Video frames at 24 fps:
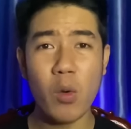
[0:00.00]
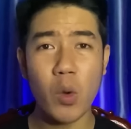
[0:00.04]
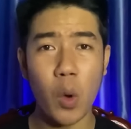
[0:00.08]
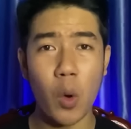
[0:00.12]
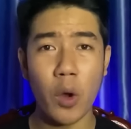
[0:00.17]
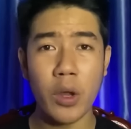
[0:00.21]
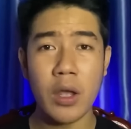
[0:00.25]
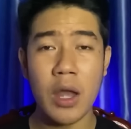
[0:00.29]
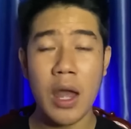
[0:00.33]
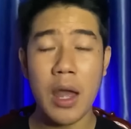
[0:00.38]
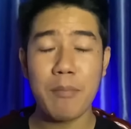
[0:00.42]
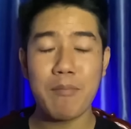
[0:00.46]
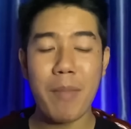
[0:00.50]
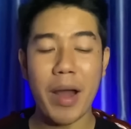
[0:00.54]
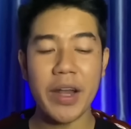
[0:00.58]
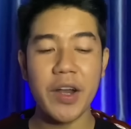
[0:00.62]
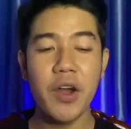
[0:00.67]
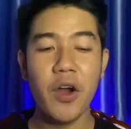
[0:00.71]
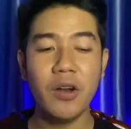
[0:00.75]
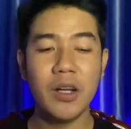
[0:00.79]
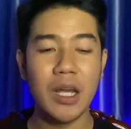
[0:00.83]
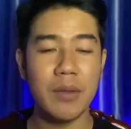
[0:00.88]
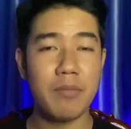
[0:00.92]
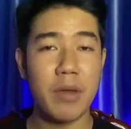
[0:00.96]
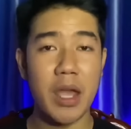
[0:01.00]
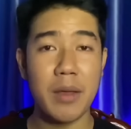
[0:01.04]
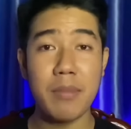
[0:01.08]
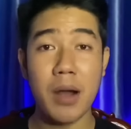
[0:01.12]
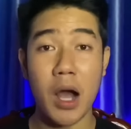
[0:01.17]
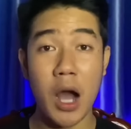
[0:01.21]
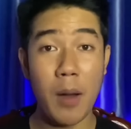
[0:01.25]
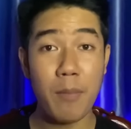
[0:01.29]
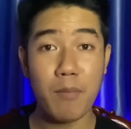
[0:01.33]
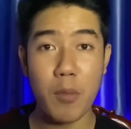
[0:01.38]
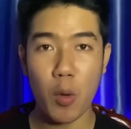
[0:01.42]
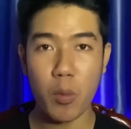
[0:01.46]
nguội, bà đưa lên miệng bà
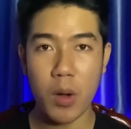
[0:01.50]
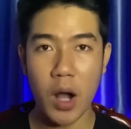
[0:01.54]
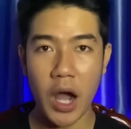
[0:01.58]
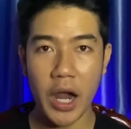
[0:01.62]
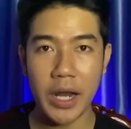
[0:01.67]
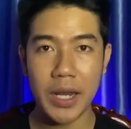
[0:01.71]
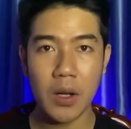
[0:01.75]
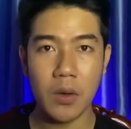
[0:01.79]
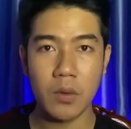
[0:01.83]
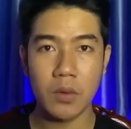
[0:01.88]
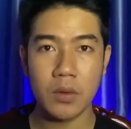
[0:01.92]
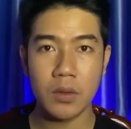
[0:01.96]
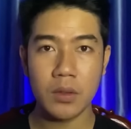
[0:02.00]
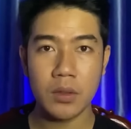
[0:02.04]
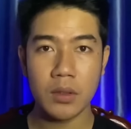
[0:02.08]
hớp một hơi luôn.